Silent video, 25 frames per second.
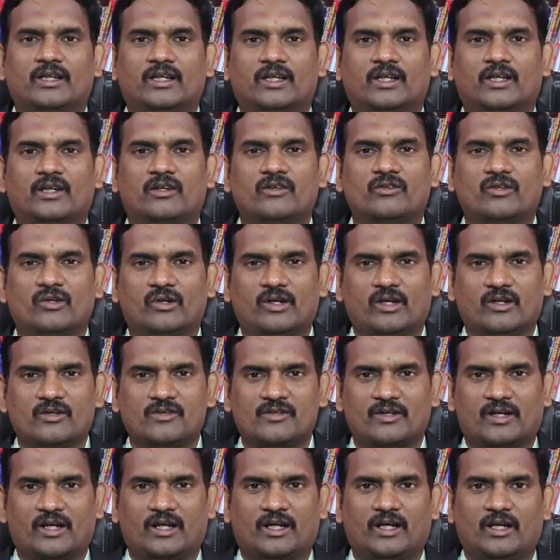ఈ
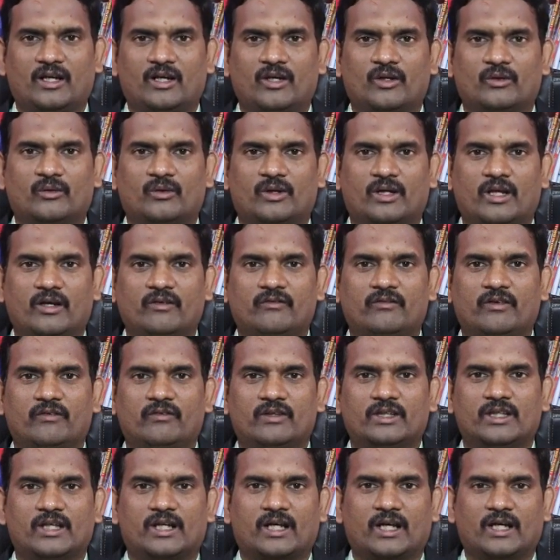ఇన్సూరెన్స్ రంగంలో కూడా
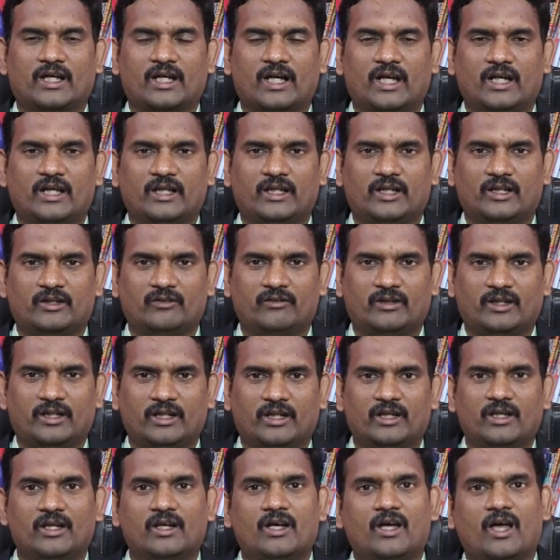వివిధ
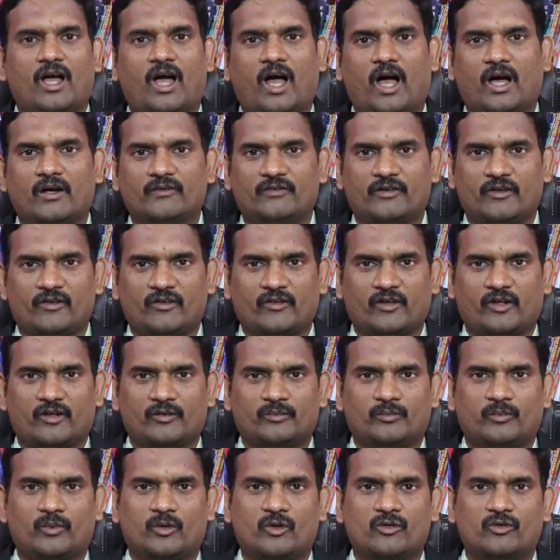రకాలైనటువంటి
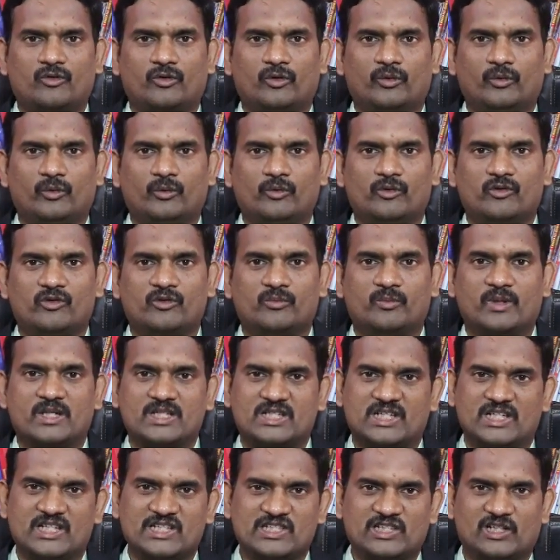ఆఫీసర్ పోస్టులు
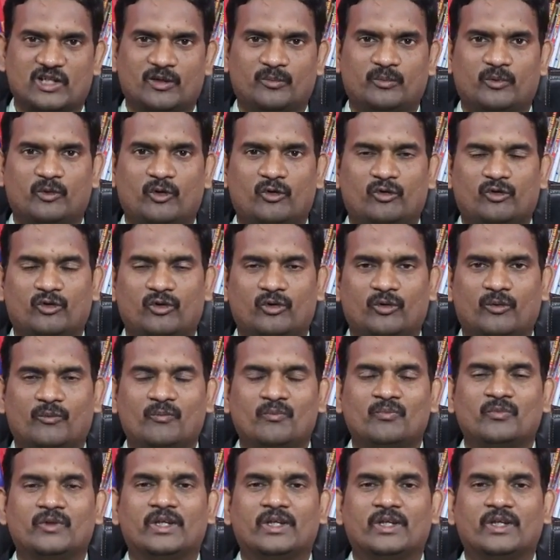స్పెషలిస్టుల పోస్టులు